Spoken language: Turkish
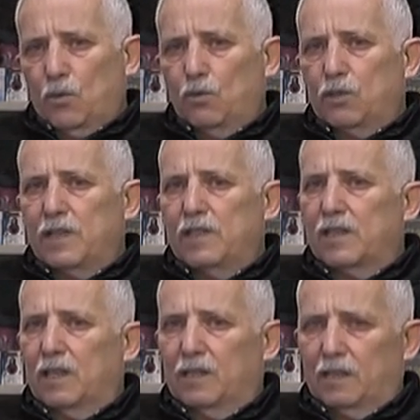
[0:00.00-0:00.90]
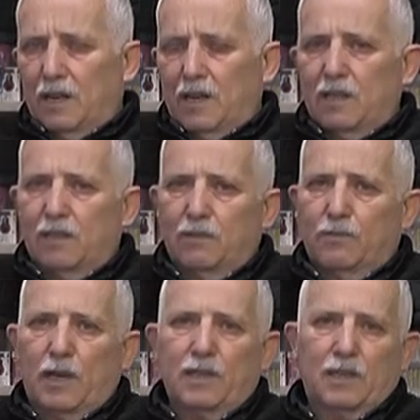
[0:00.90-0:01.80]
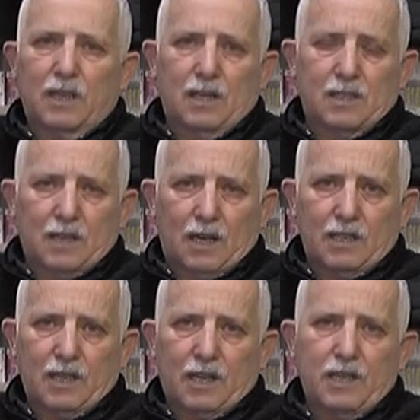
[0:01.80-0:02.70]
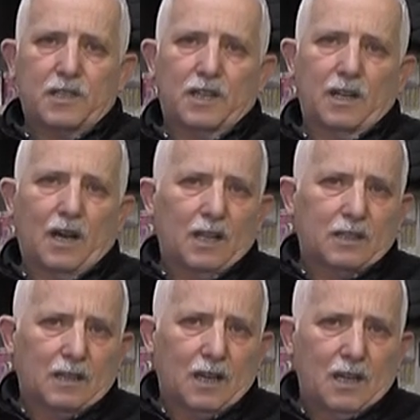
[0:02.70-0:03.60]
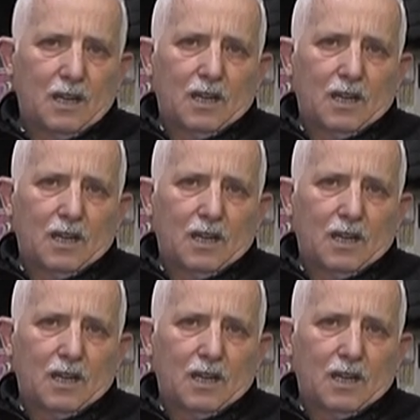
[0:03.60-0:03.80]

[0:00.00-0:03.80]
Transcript: ülke insanlığına fayda sağlayacak her şeyin altına